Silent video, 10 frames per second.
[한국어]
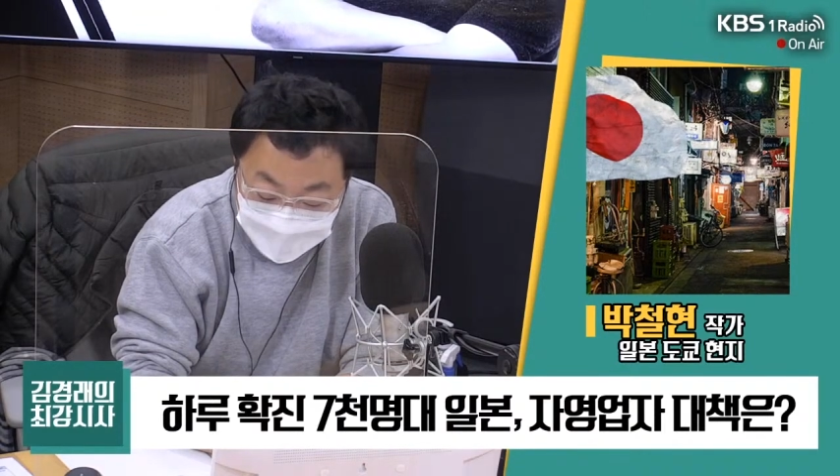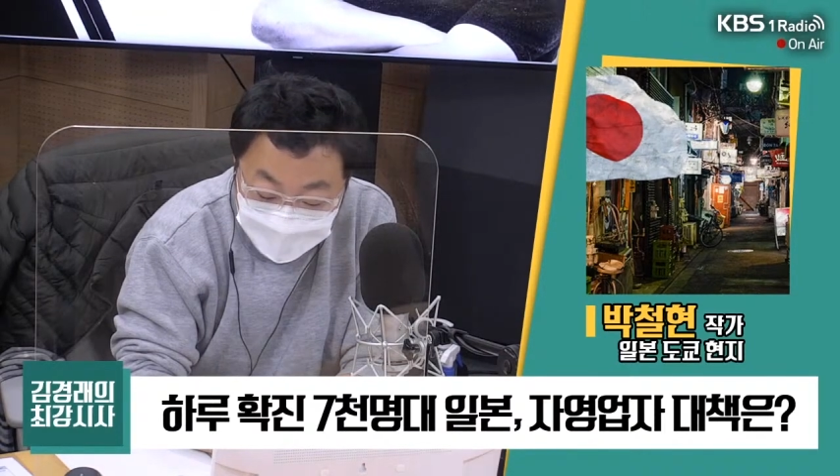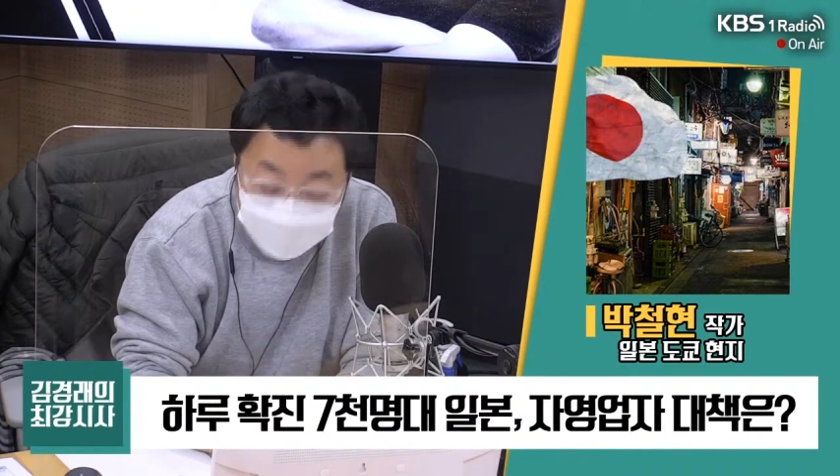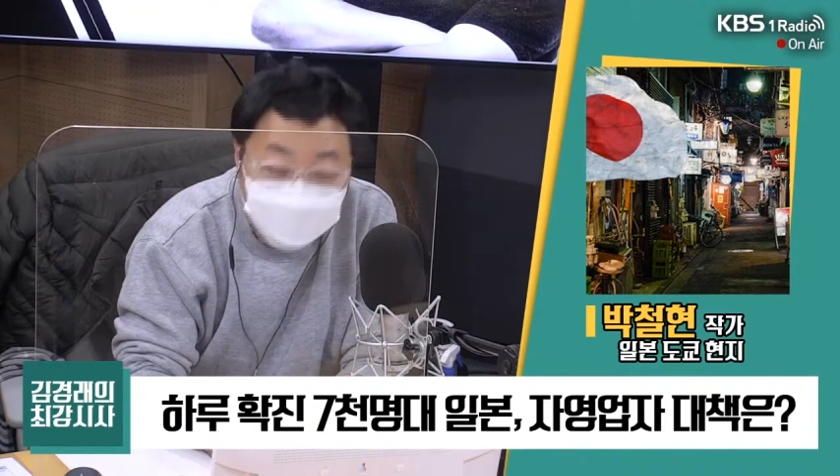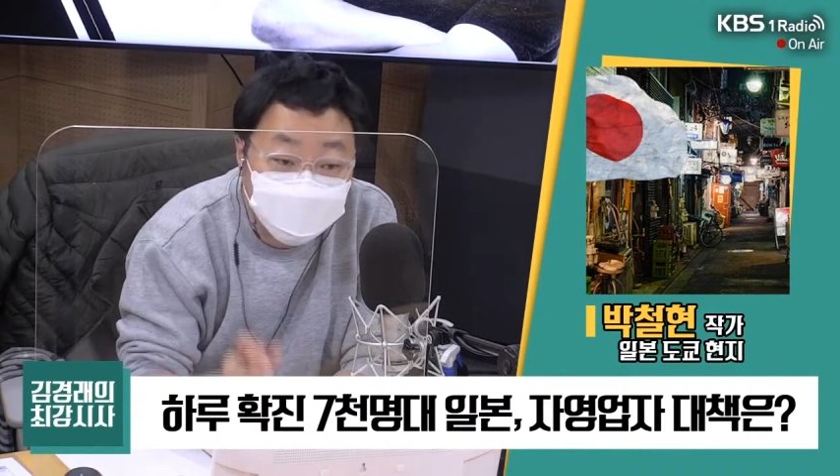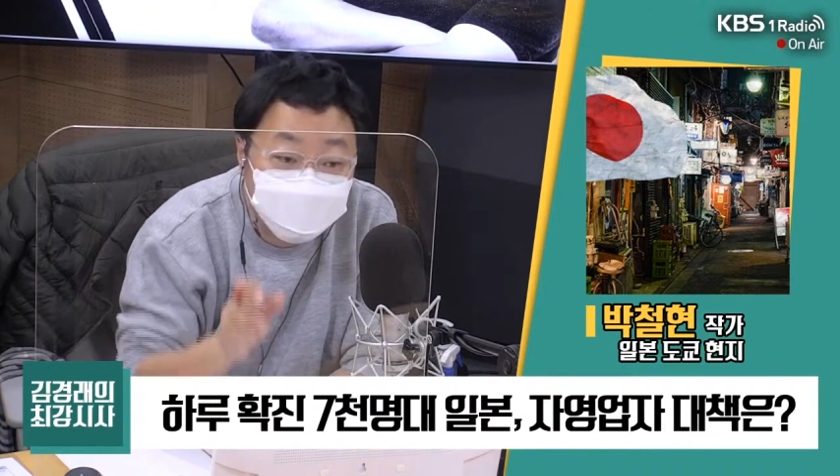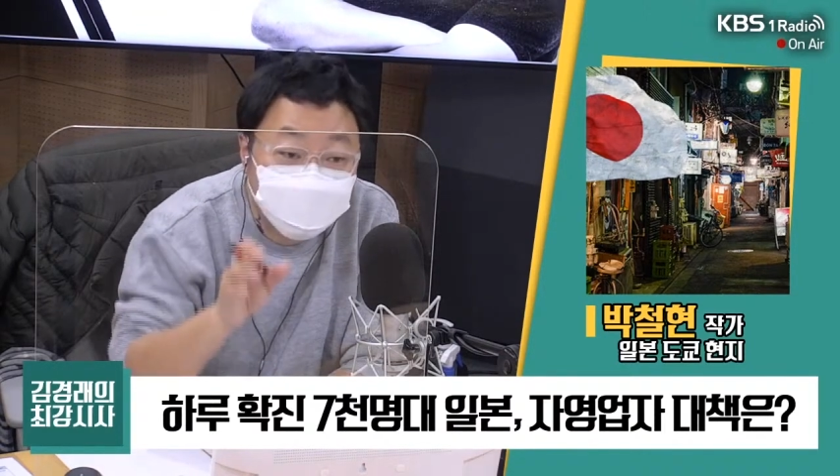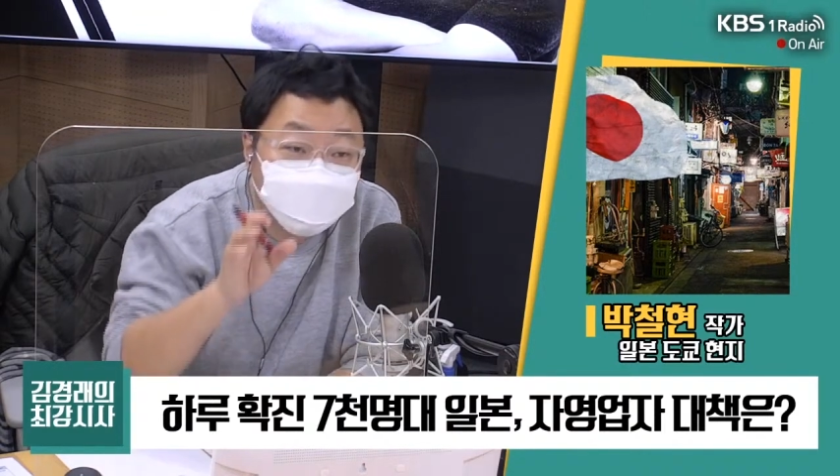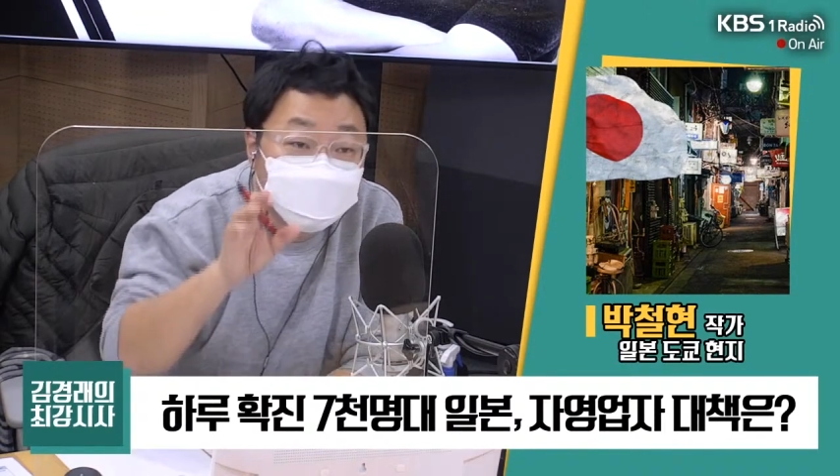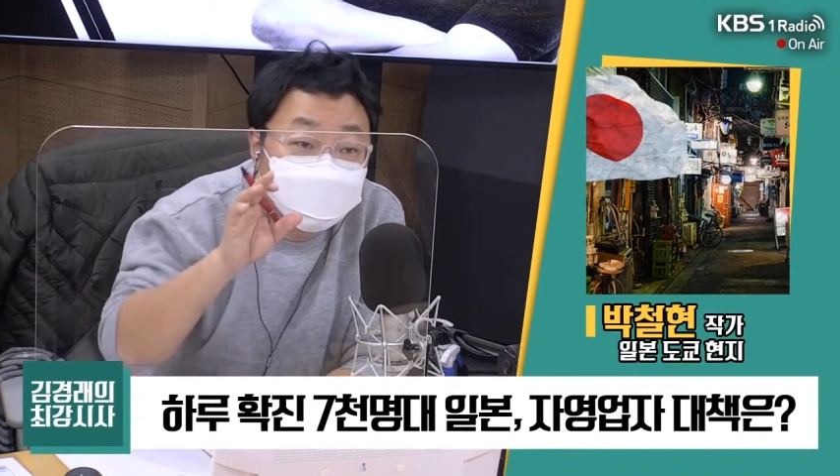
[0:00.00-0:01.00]
일단
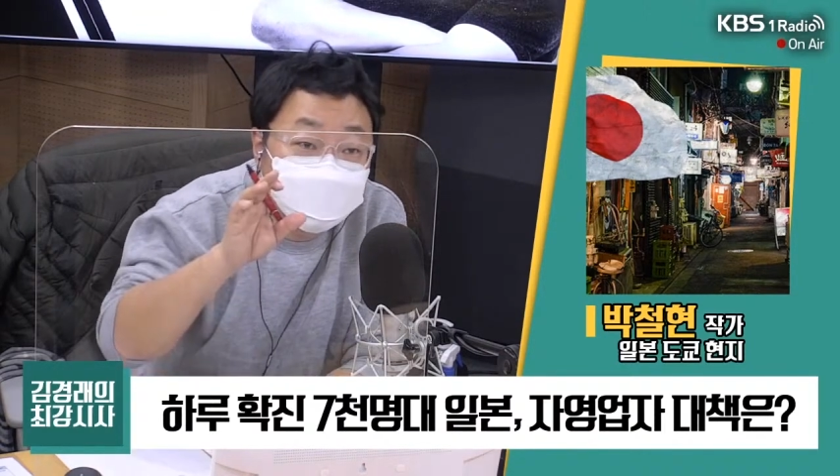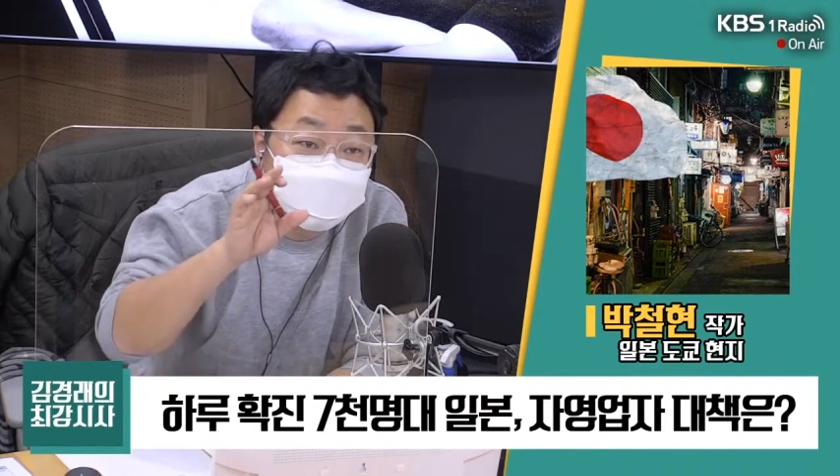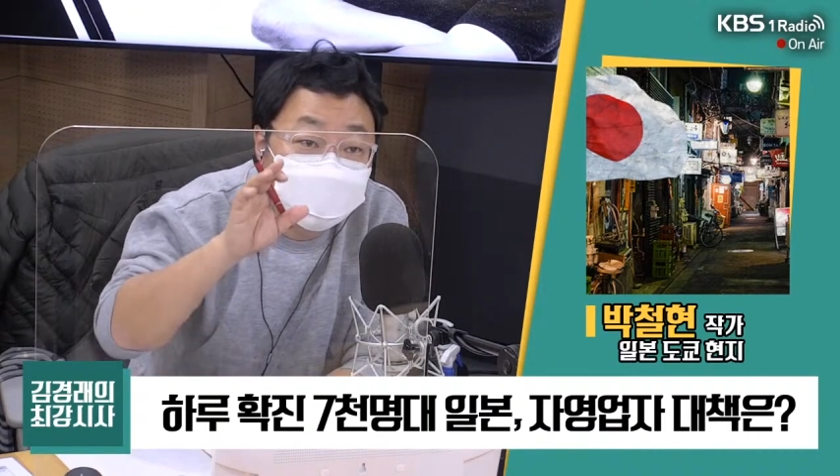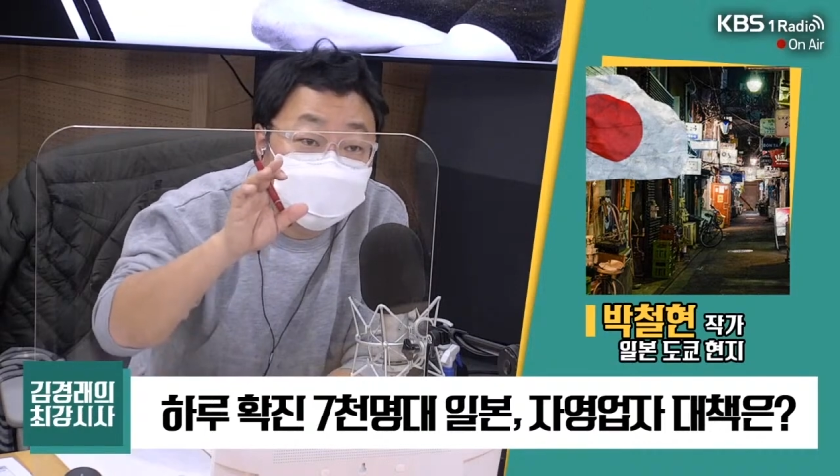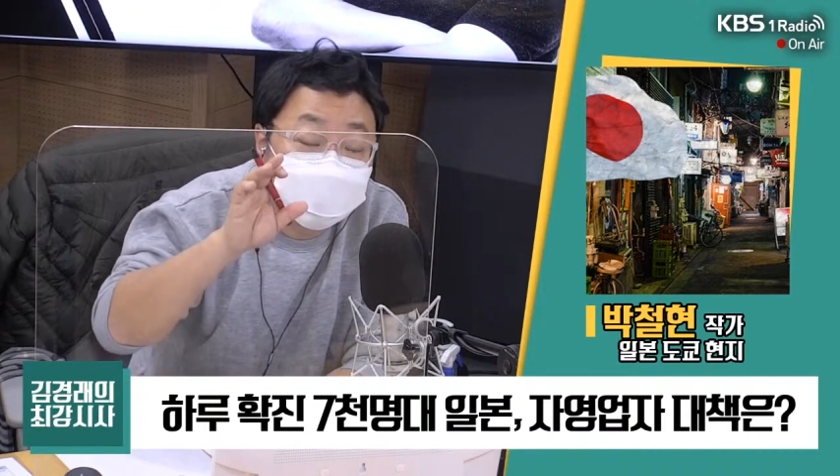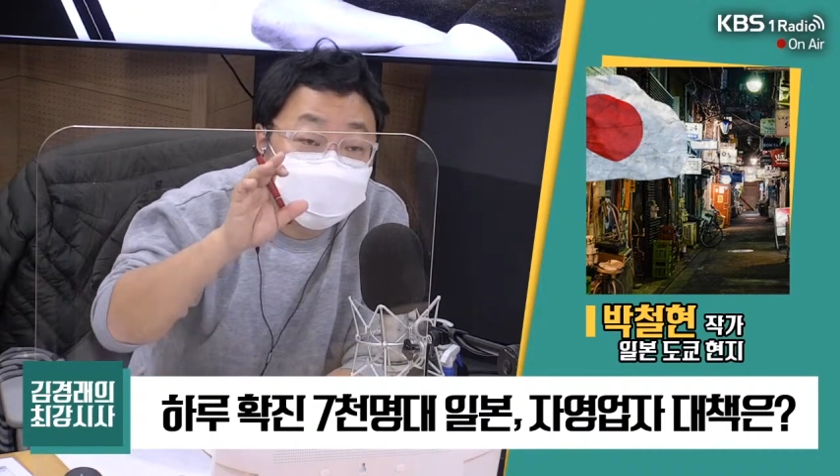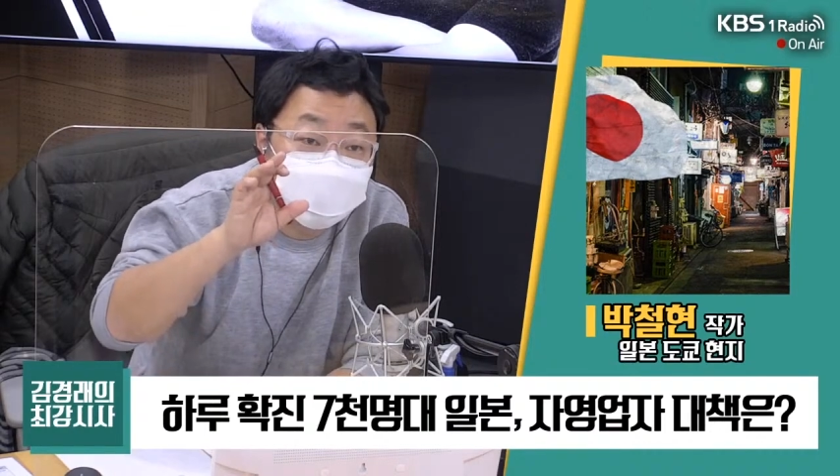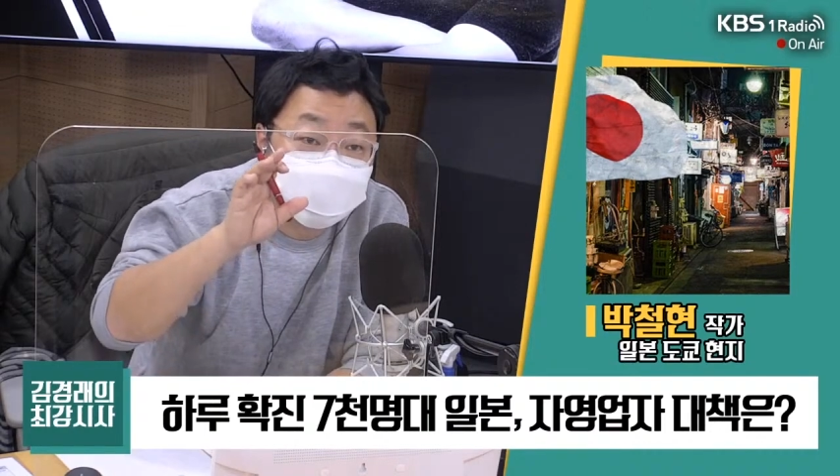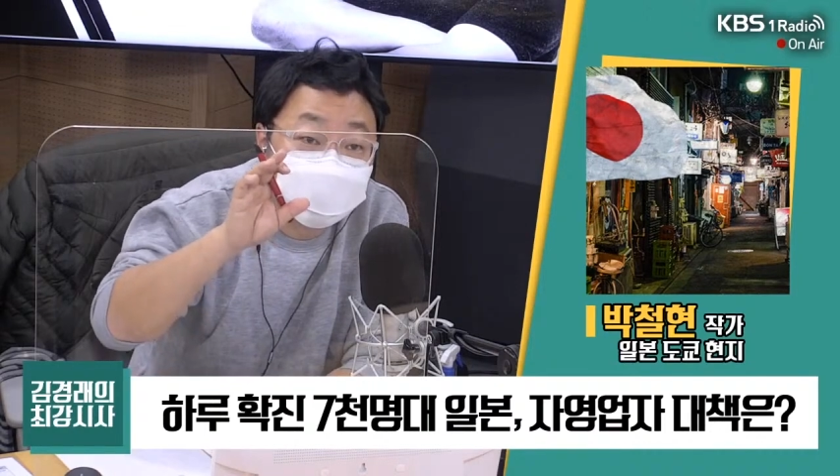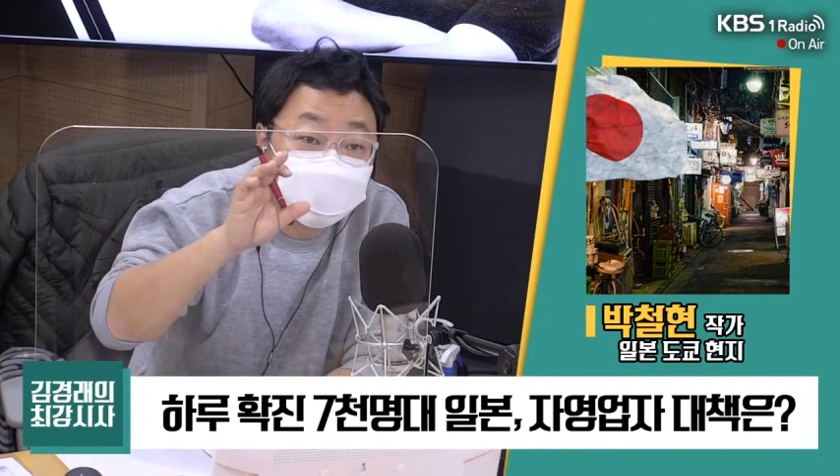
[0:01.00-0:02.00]
지원 정책부터 다시
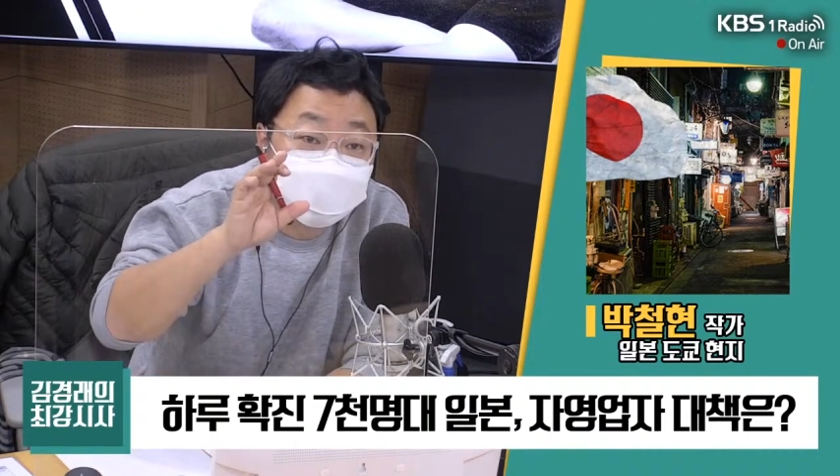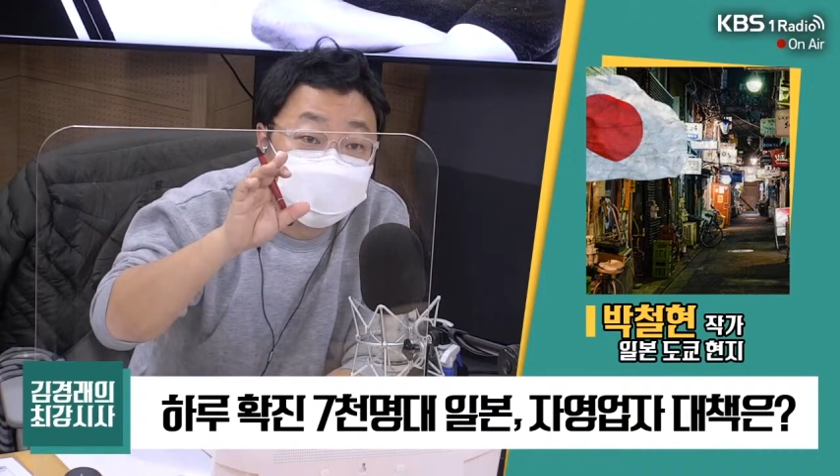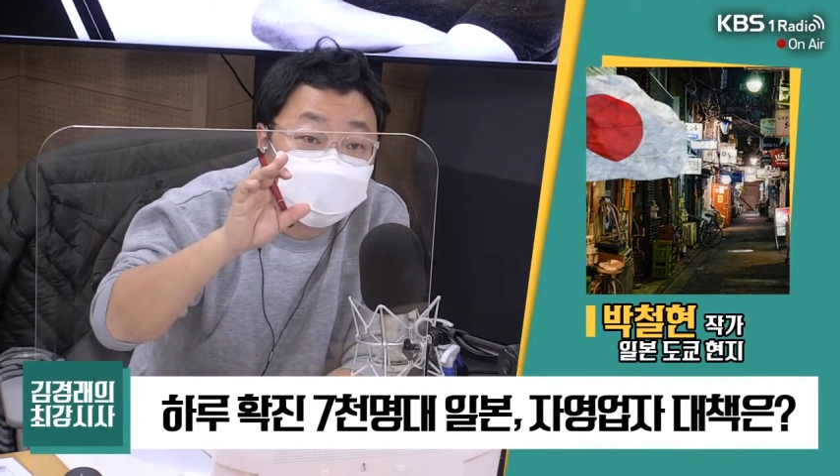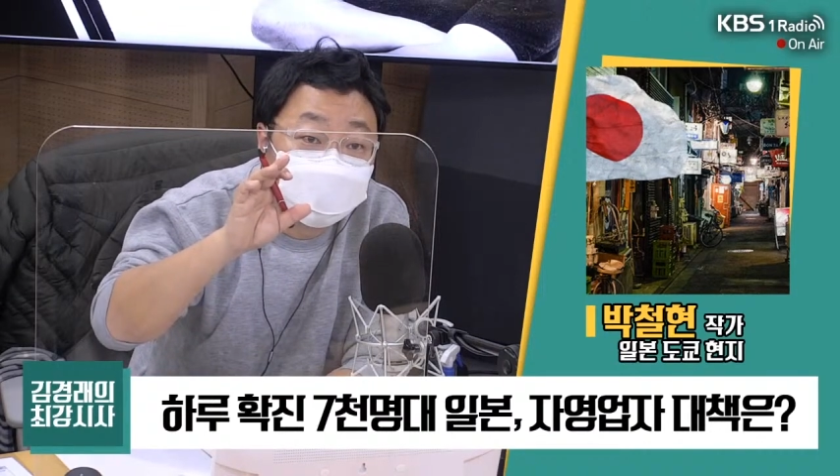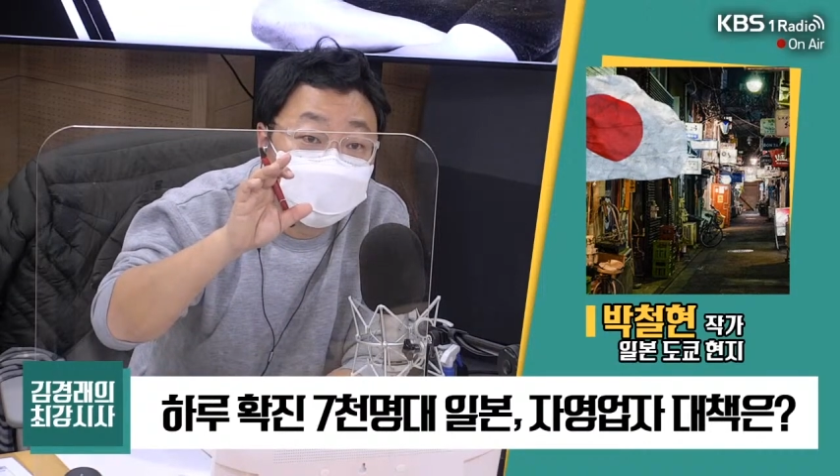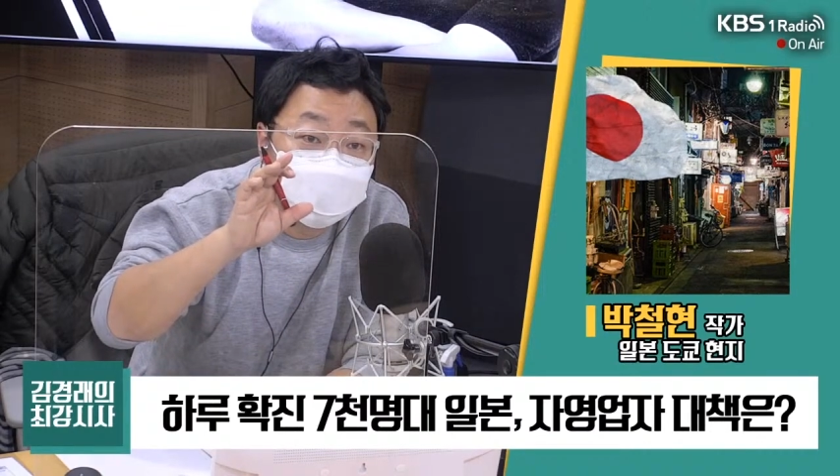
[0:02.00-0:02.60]
한번 여쭤보면요